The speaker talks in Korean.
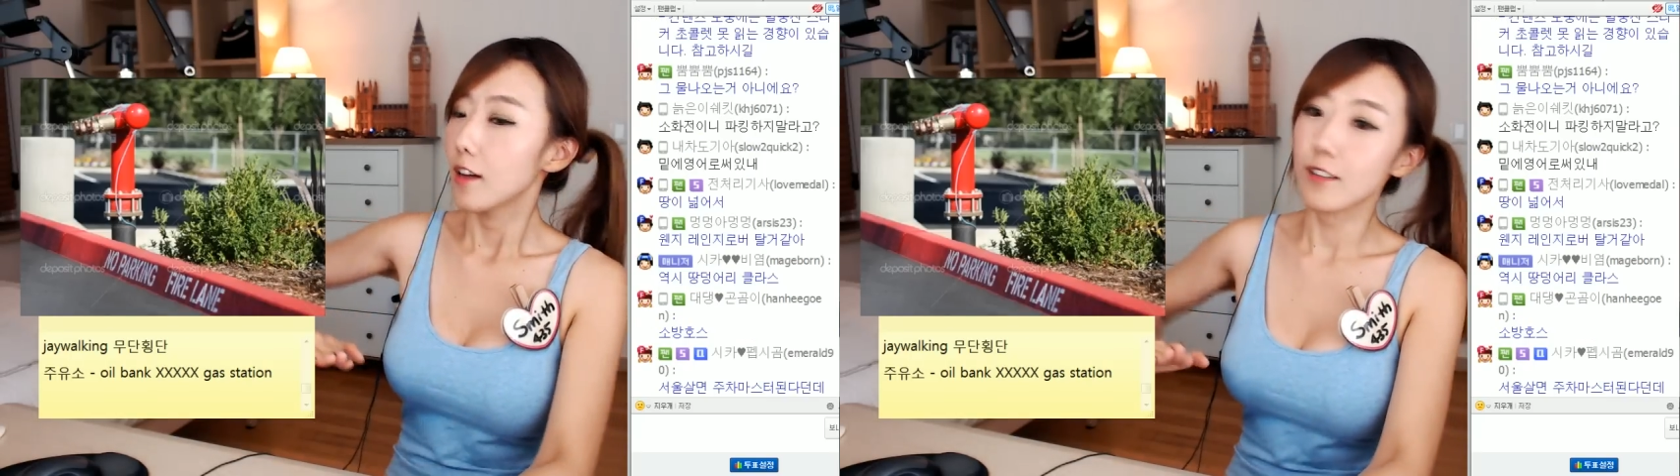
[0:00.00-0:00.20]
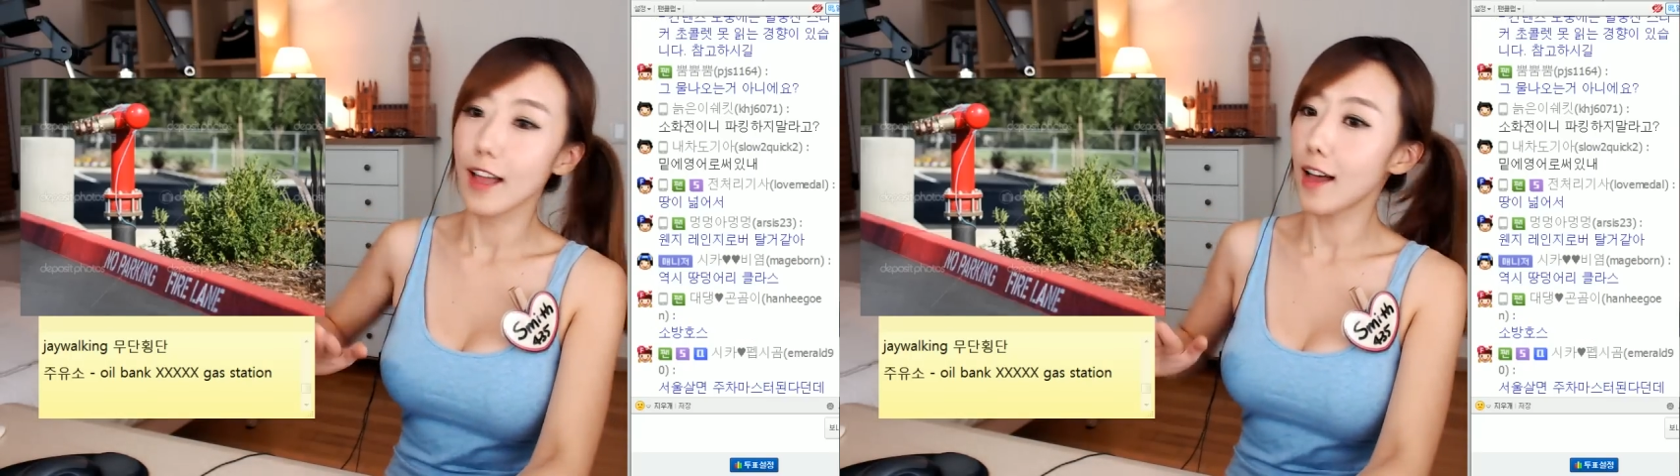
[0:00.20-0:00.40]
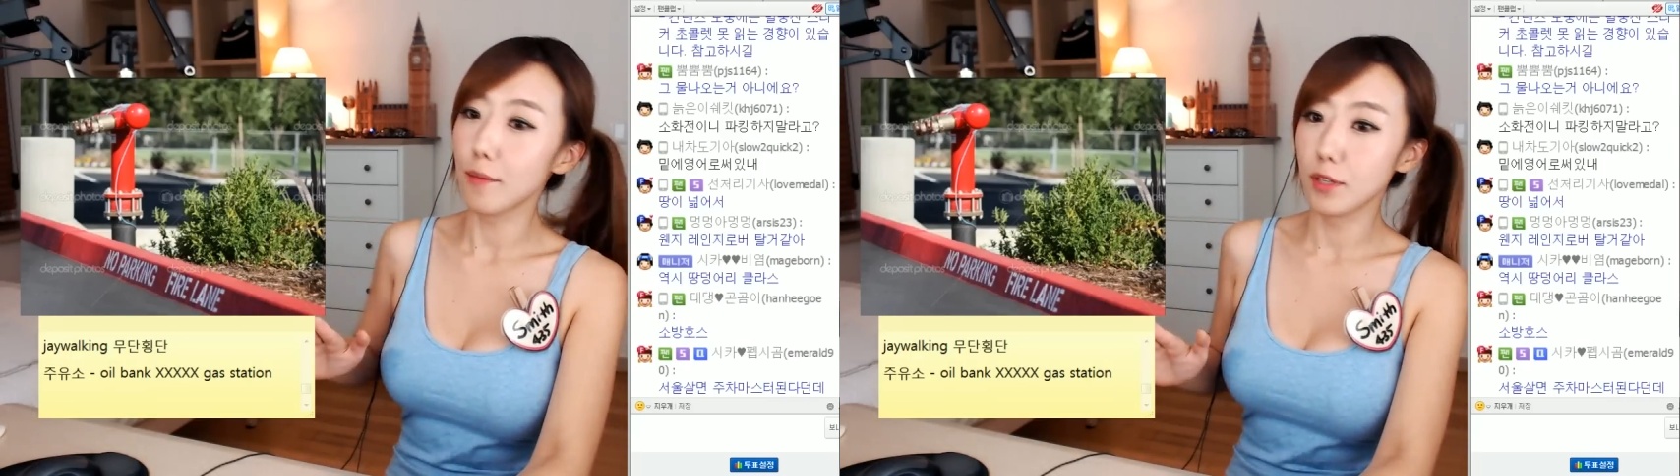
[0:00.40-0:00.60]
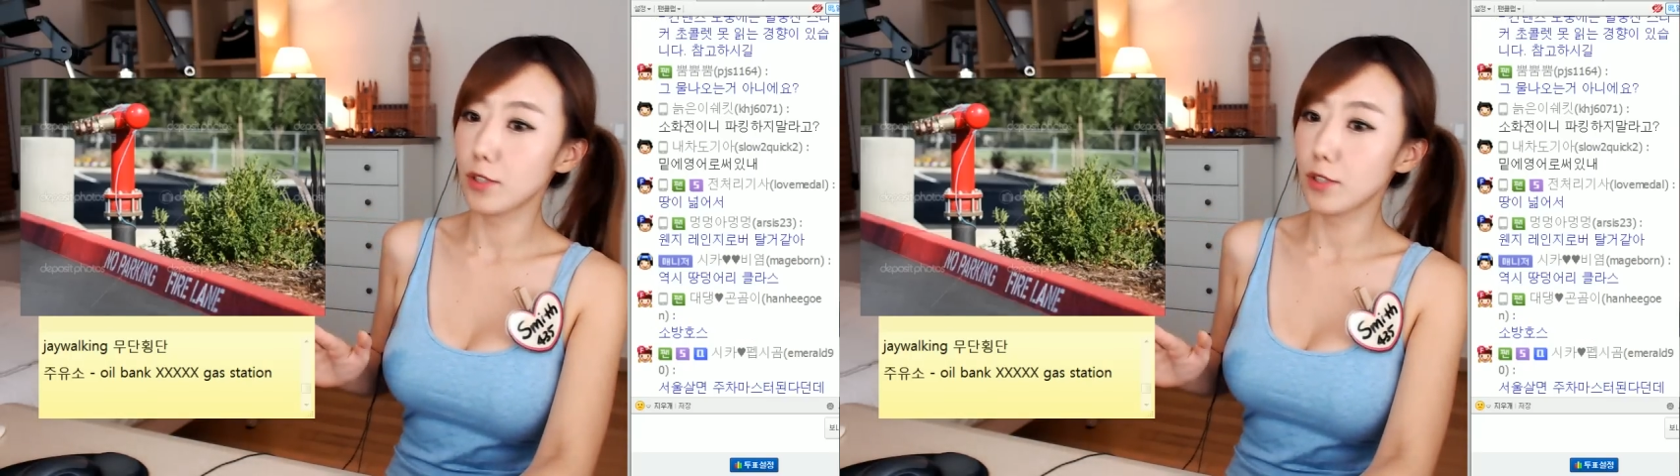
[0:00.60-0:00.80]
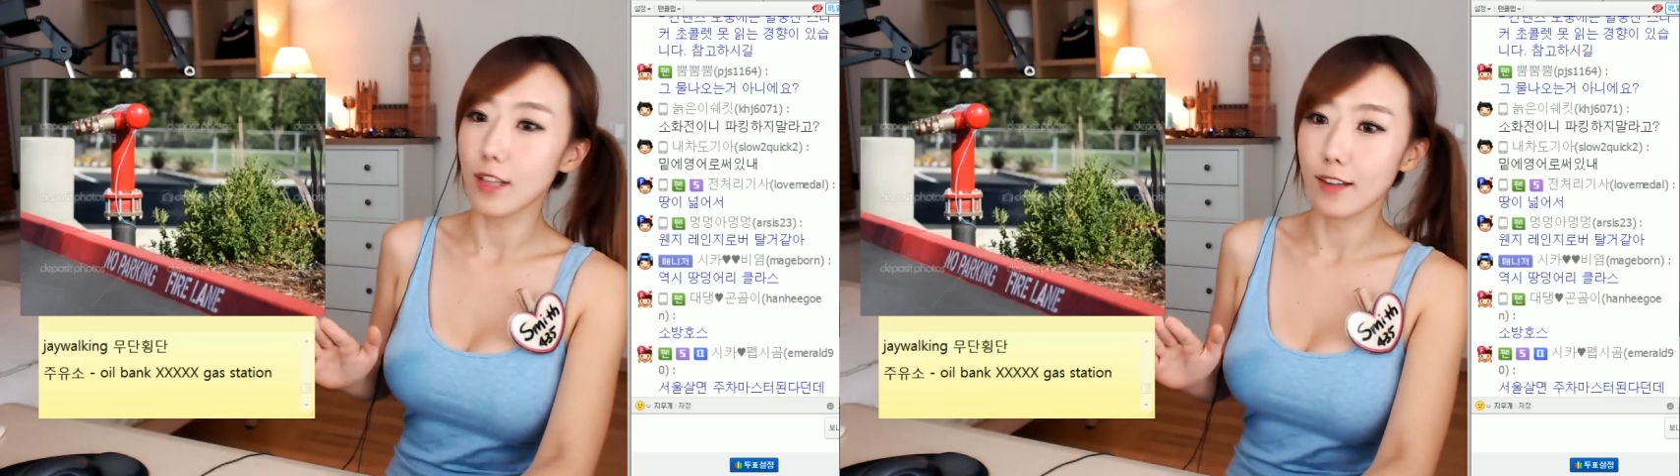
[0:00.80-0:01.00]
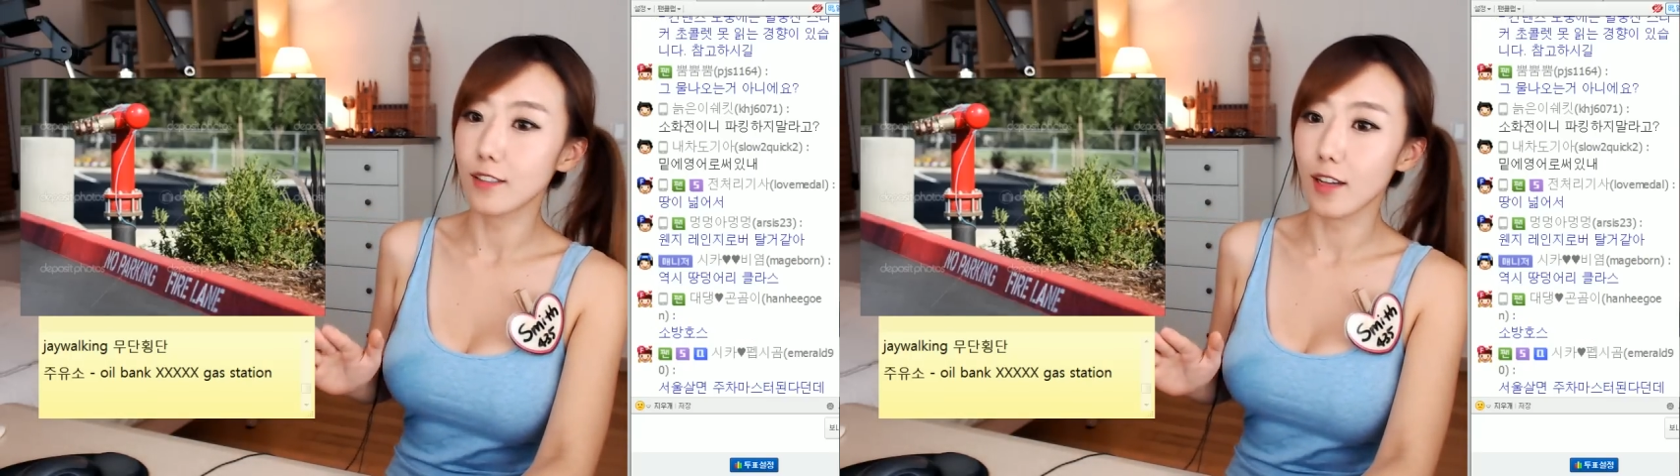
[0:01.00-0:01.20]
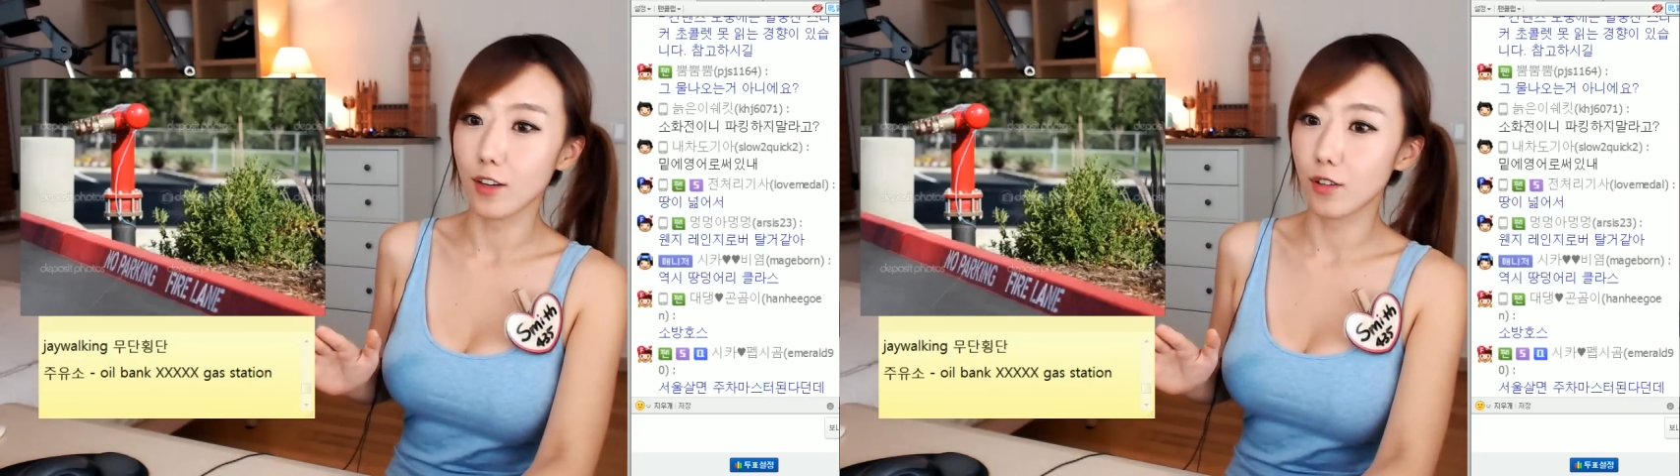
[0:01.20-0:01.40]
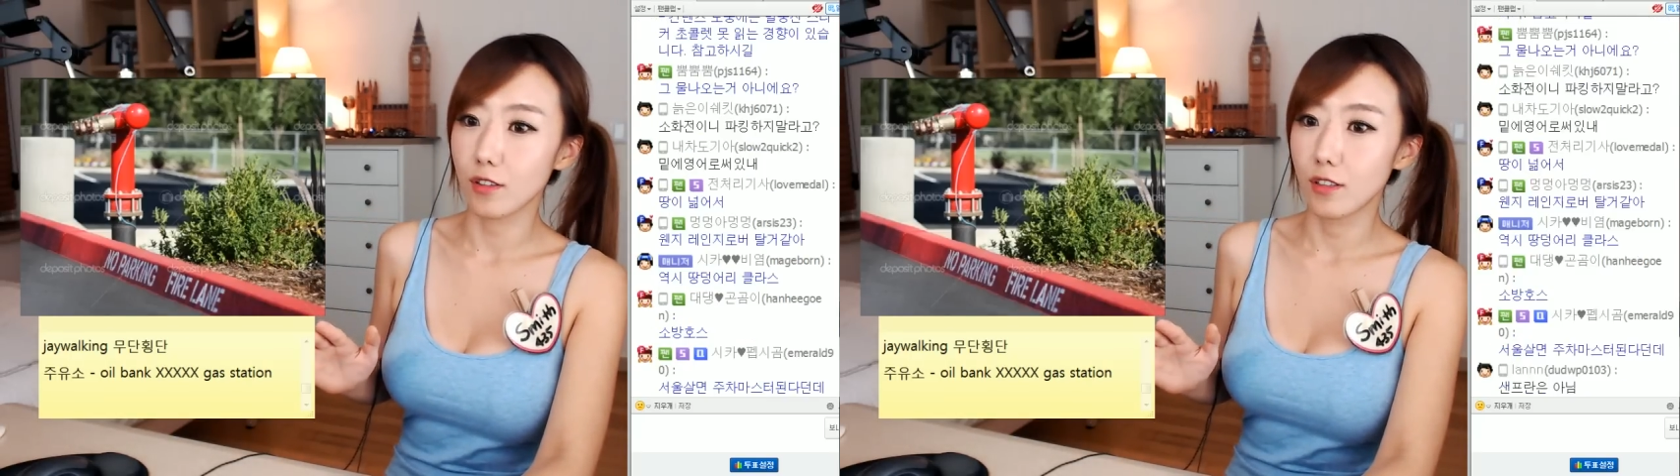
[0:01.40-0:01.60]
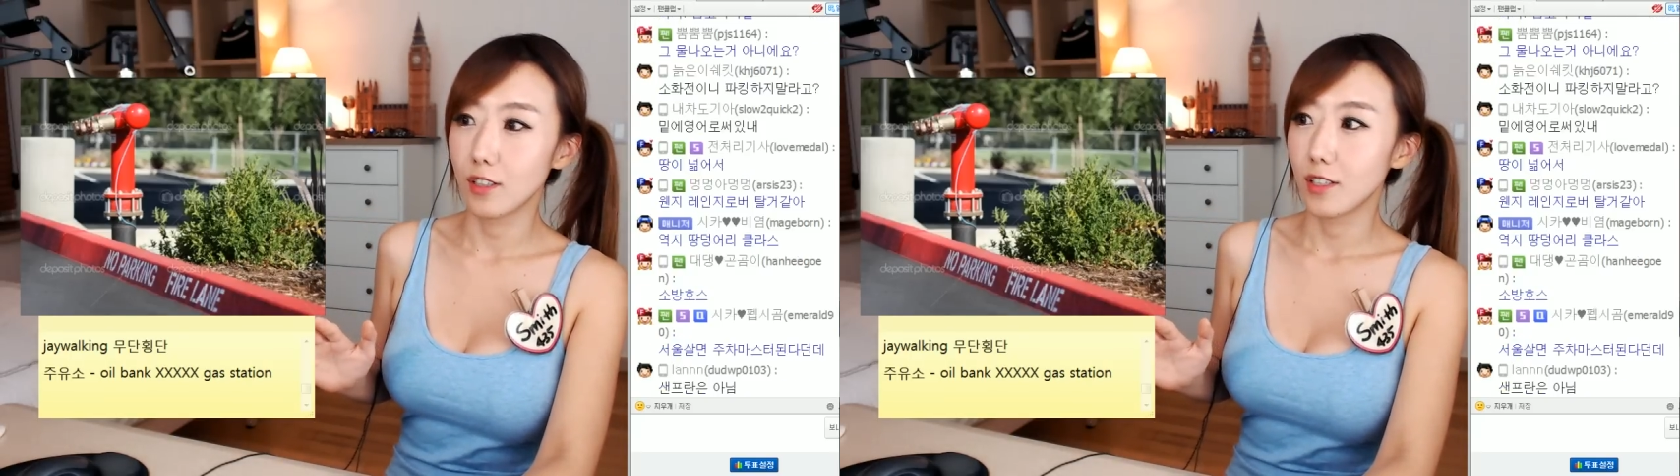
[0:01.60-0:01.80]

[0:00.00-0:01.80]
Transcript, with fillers: 근데 하, 미국은 안 그래요.